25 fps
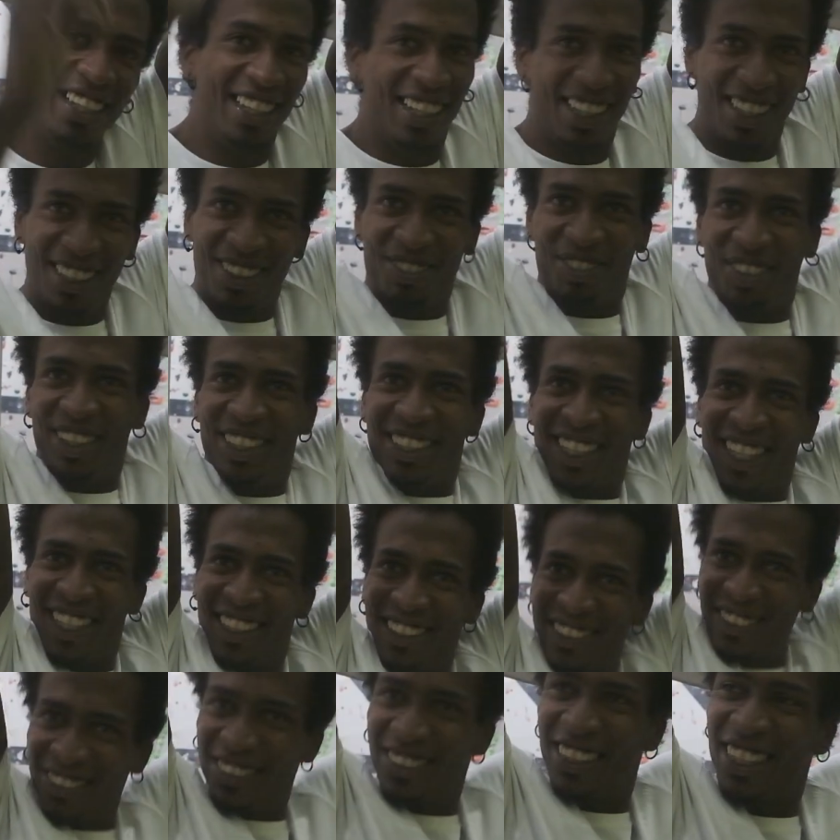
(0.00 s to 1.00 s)
je fais des
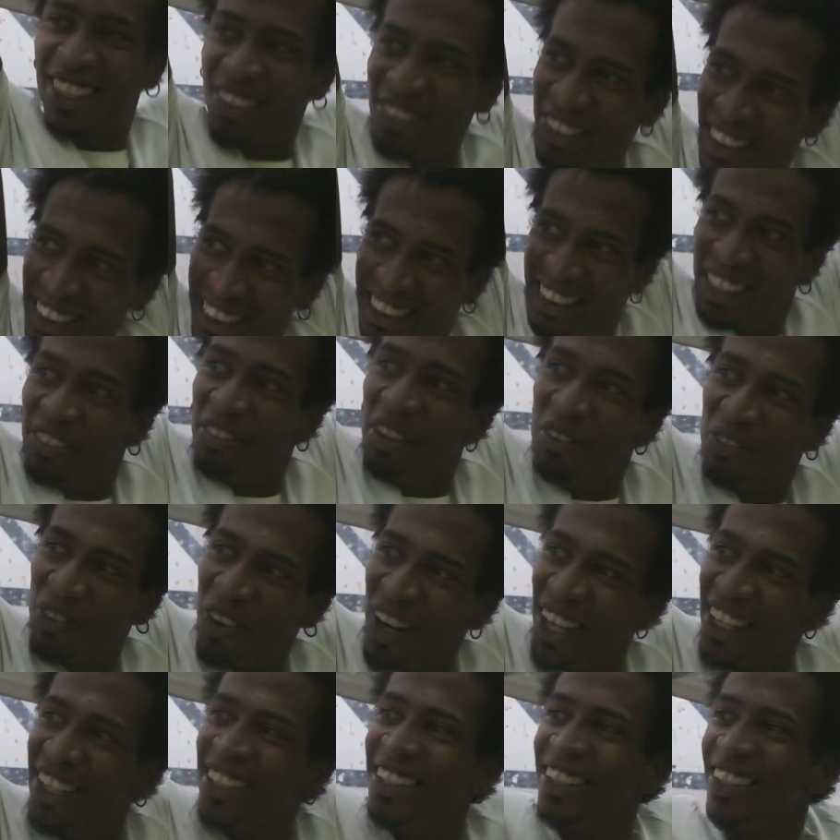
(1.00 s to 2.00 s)
tractions, c'est comme si c'était mes
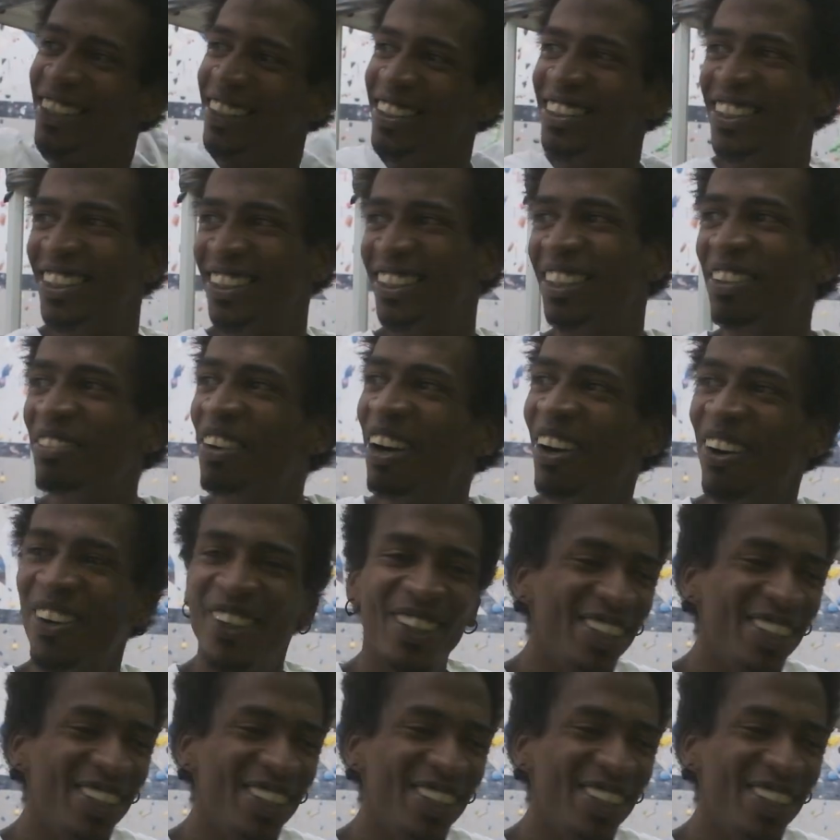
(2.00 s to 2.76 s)
poids. C'est marrant.